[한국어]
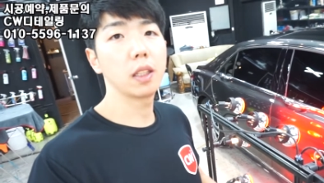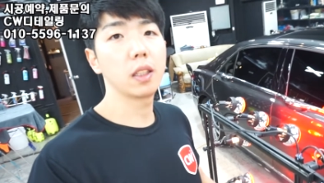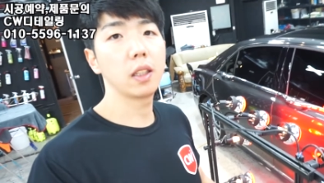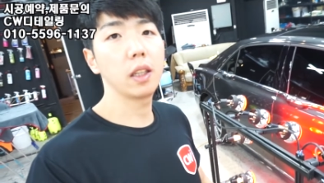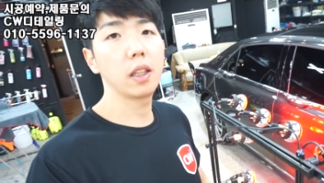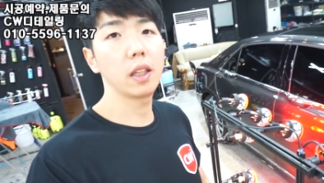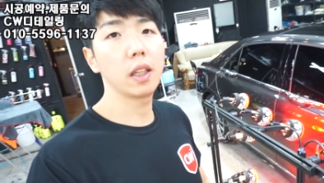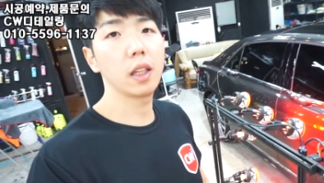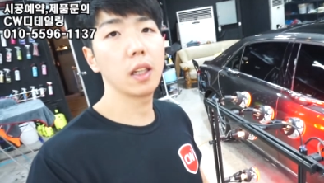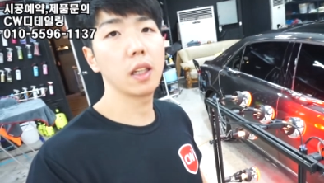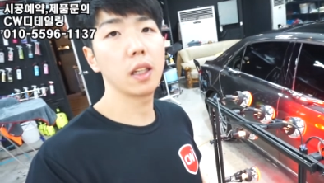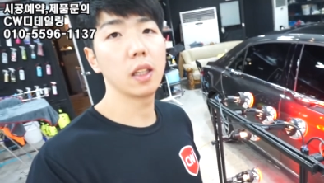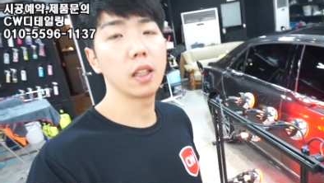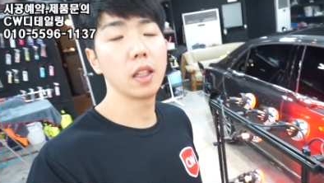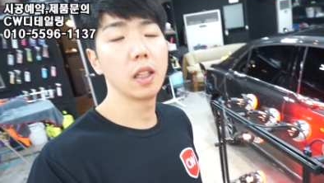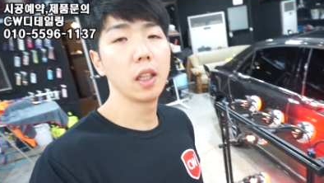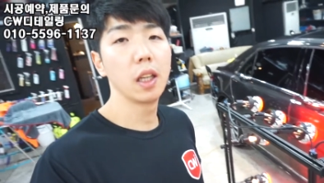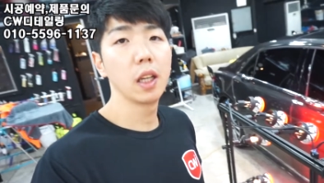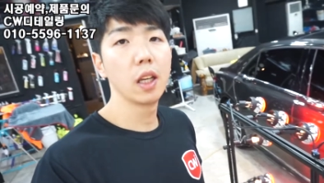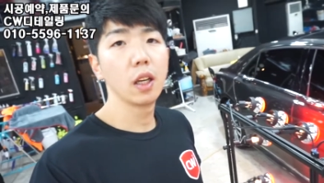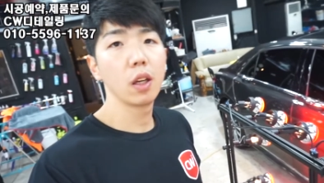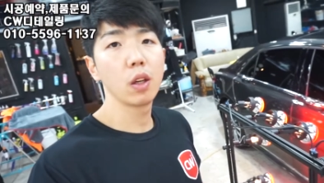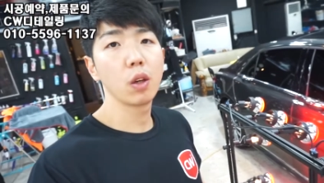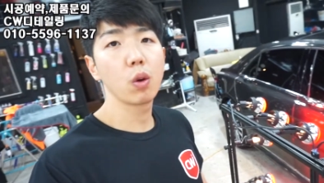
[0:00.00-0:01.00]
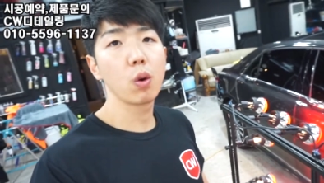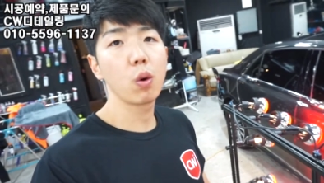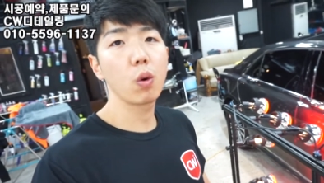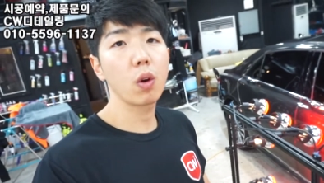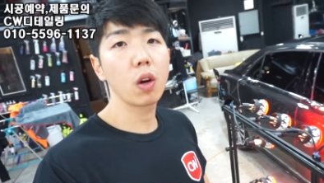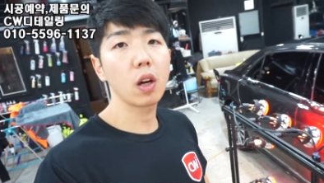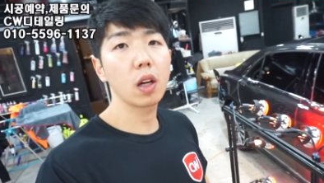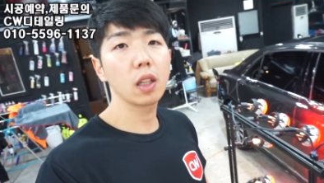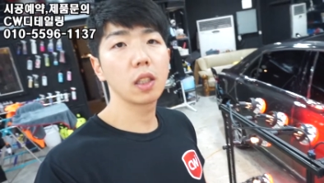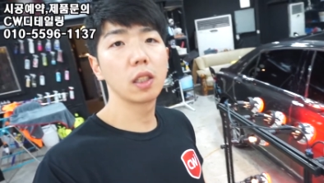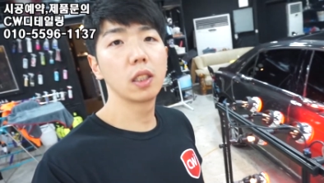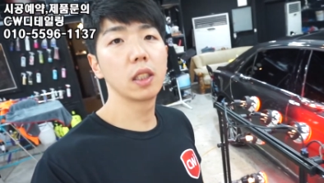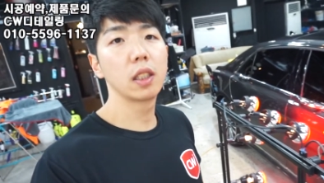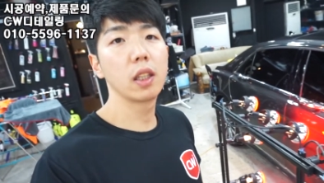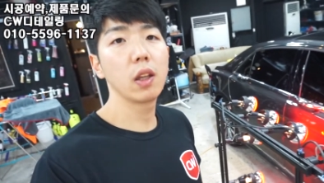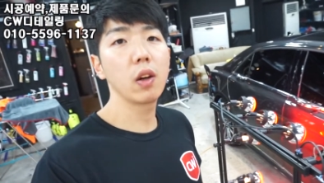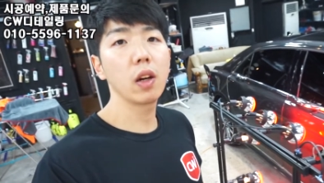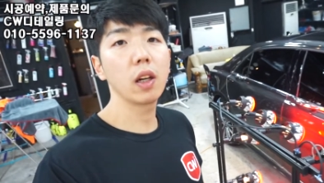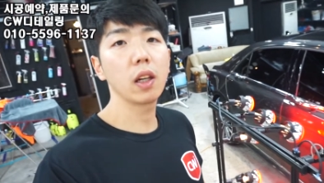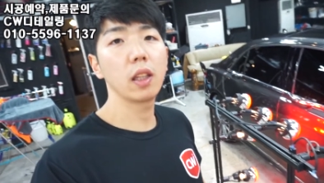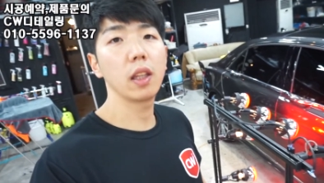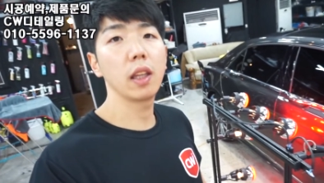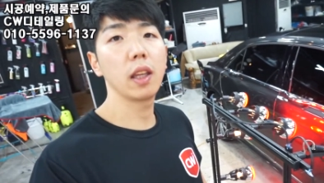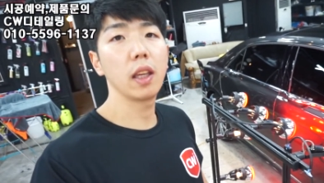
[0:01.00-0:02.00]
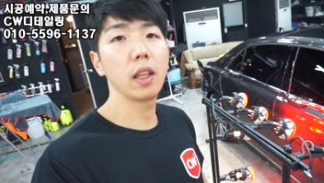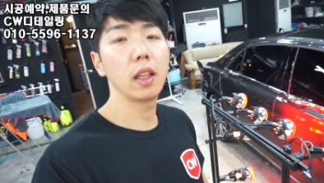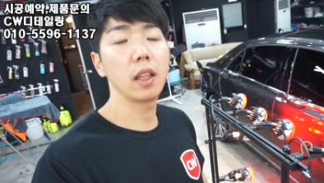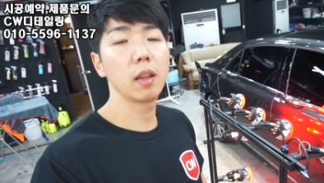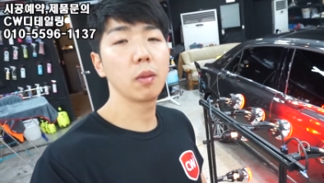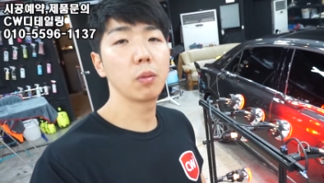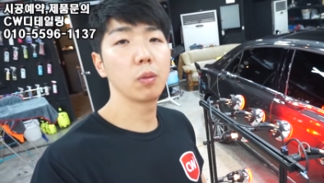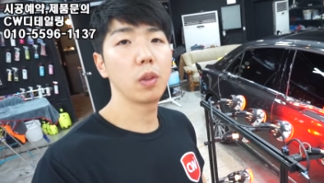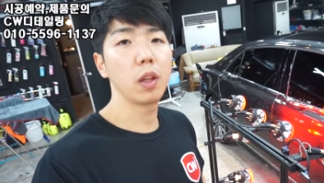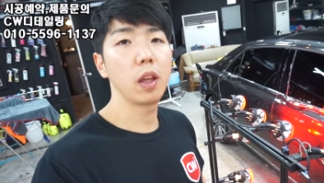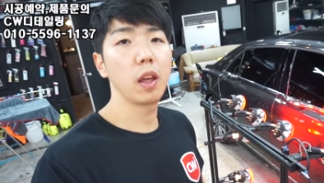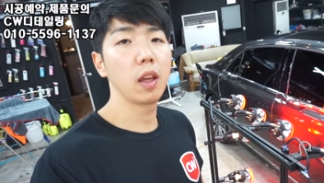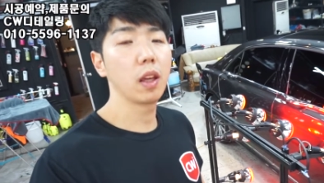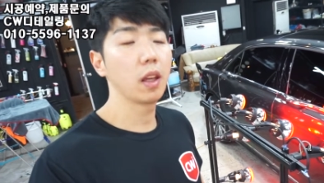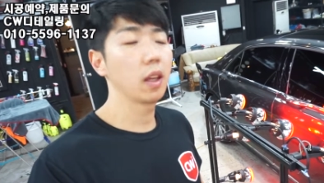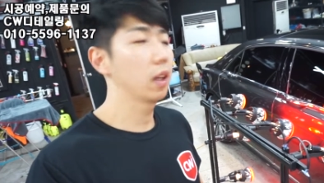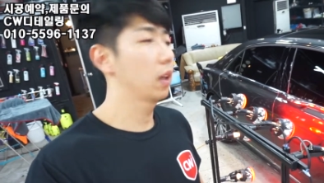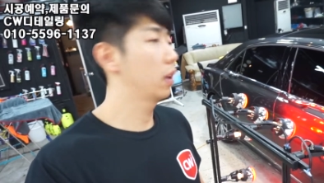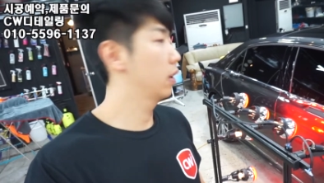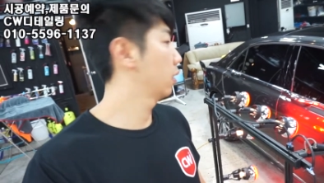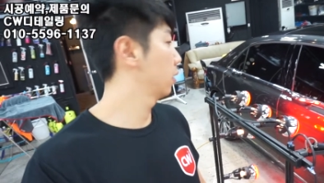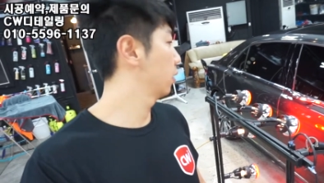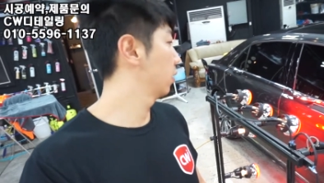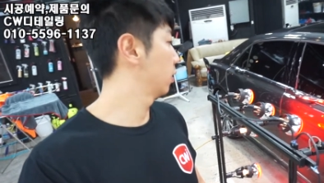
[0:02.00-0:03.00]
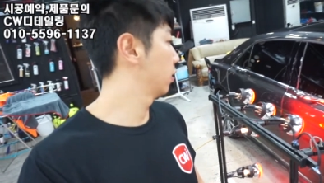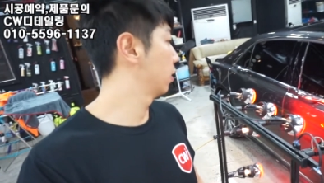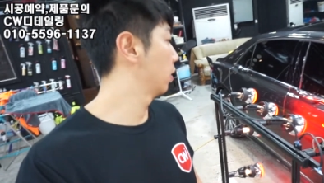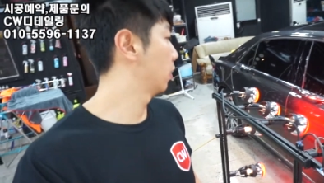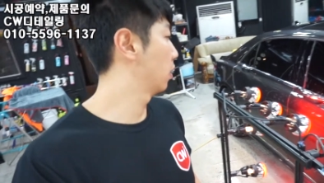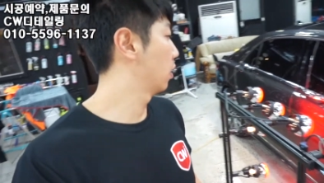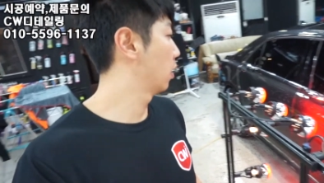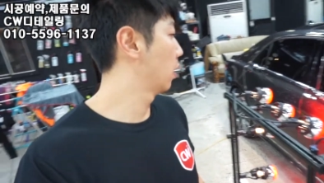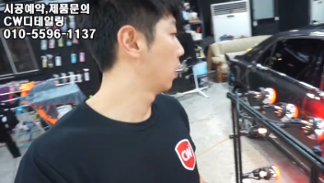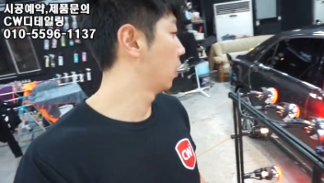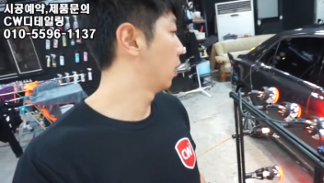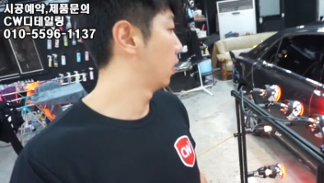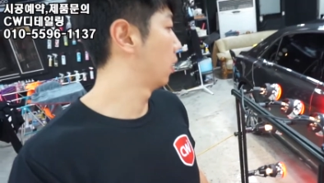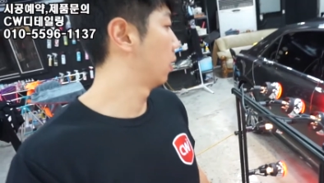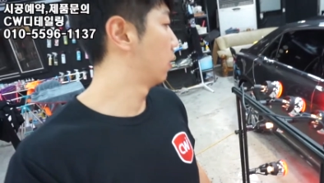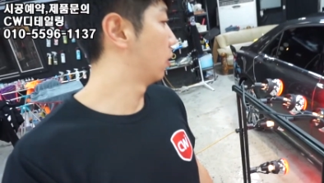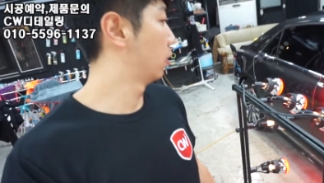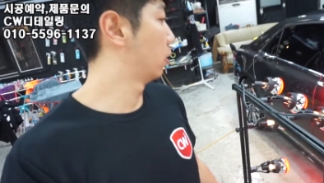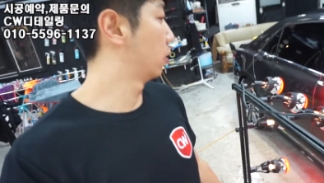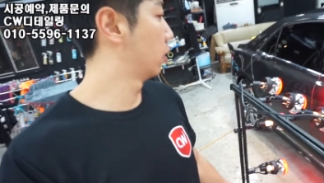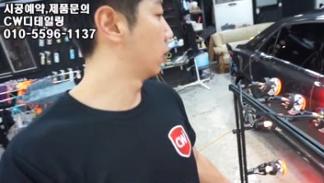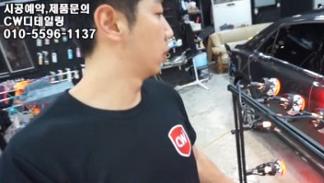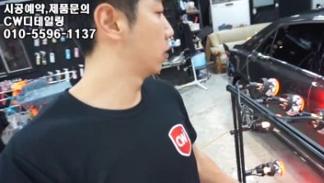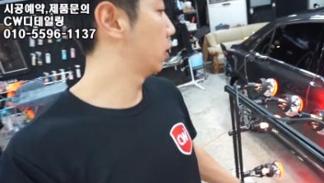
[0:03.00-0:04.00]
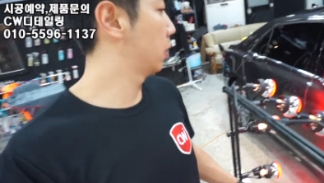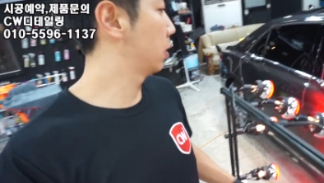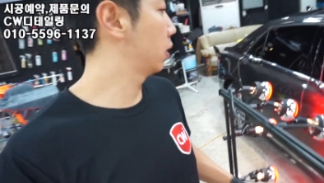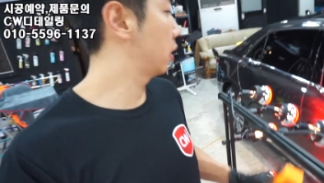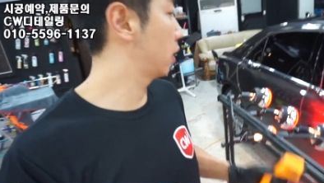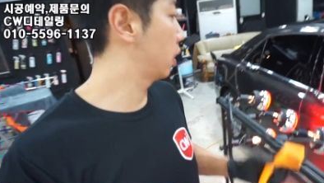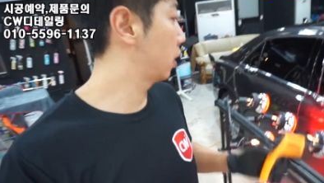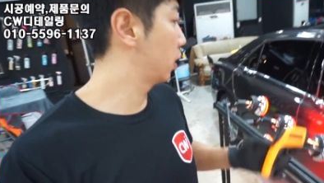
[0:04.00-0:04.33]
그래야 효과가 극대화하게 되기 때문에 오늘은